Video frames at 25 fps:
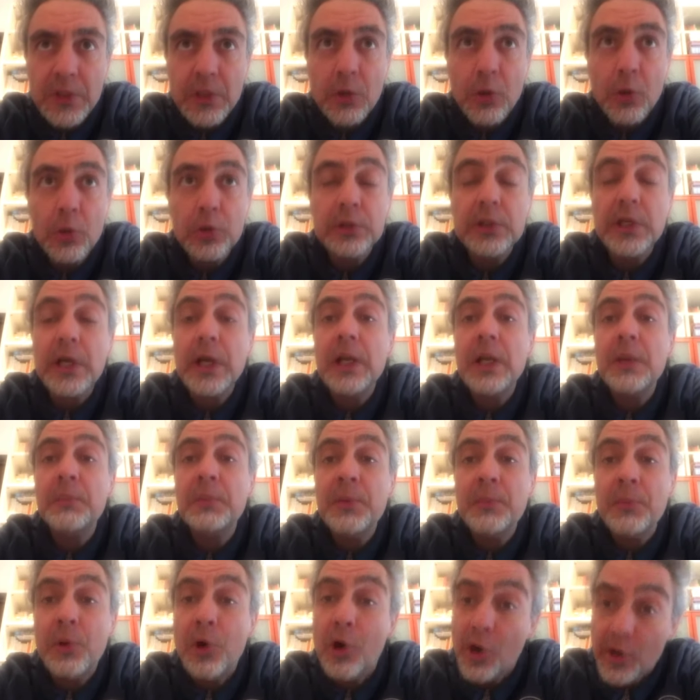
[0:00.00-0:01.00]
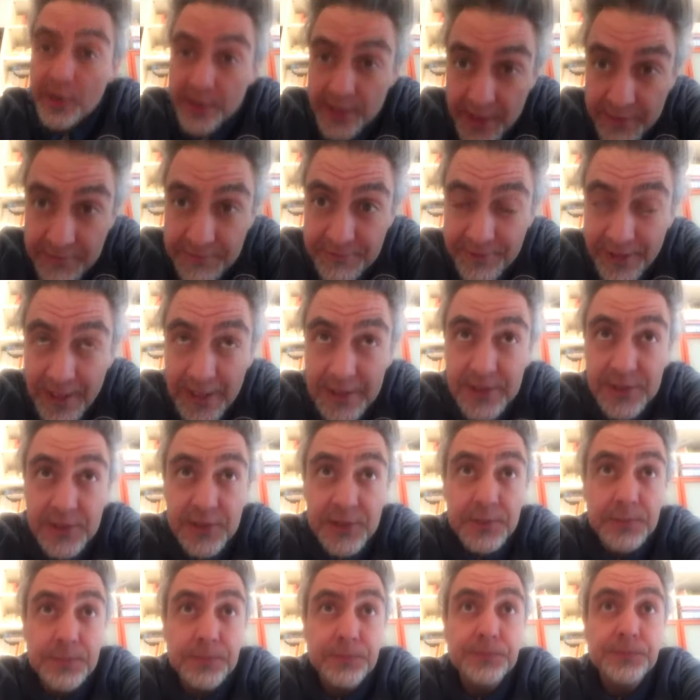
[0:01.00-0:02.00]
Oltre alla memoria,
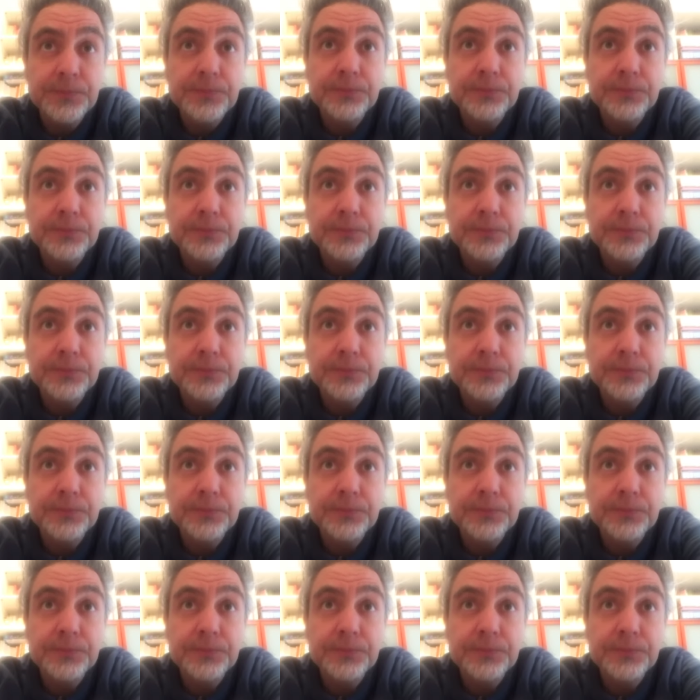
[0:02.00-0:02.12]
infatti,